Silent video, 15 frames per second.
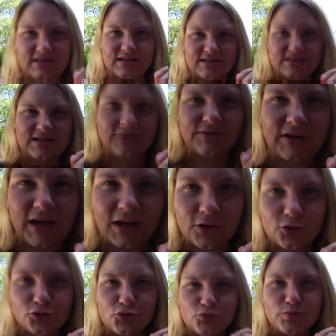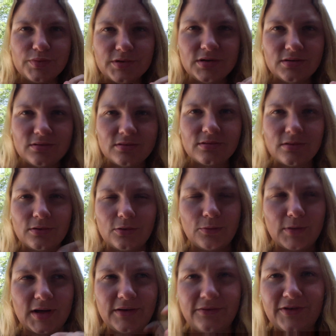sein, dass ich irgendwie rangezoomt bin? Oh
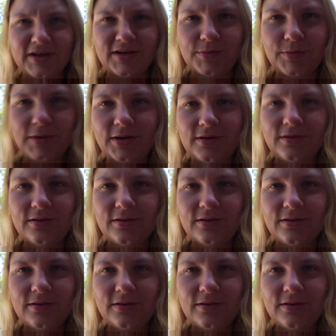Mann, wartet mal.